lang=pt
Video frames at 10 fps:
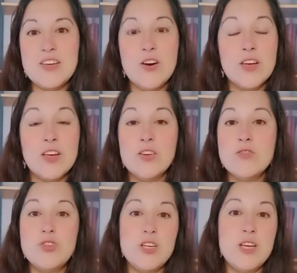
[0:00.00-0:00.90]
ó, que eu não
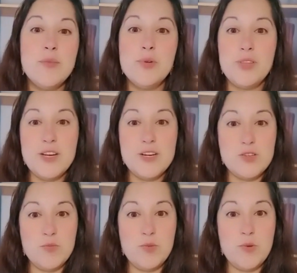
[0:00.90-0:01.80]
tinha poder
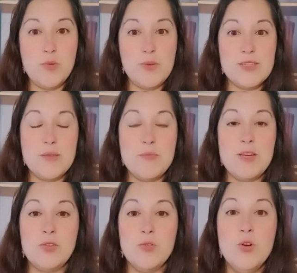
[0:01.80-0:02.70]
sobre o meu
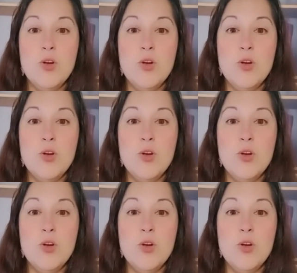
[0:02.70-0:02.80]
pensamento.